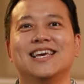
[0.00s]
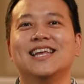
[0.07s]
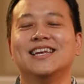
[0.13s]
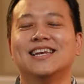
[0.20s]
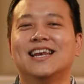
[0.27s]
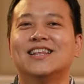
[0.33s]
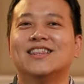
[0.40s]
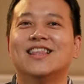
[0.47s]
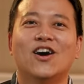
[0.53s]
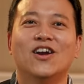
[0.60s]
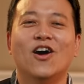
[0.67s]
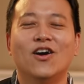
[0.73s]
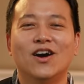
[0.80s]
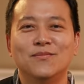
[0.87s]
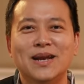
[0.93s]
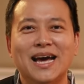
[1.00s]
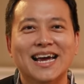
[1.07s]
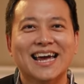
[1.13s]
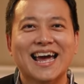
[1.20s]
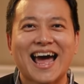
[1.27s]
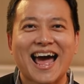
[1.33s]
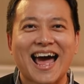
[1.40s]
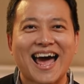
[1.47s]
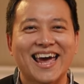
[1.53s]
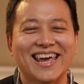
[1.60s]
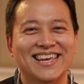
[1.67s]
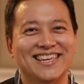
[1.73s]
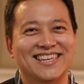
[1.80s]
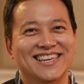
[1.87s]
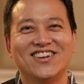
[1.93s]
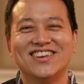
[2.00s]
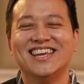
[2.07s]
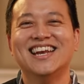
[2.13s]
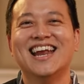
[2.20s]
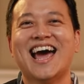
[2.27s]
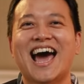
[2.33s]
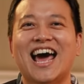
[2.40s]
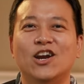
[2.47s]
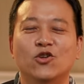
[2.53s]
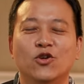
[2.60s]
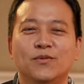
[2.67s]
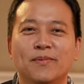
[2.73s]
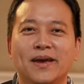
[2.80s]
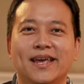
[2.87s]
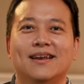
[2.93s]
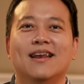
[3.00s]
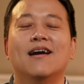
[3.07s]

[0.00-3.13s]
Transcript: เช่นตอนออกกำลังกายตอนกินอาหารลดเผ็ด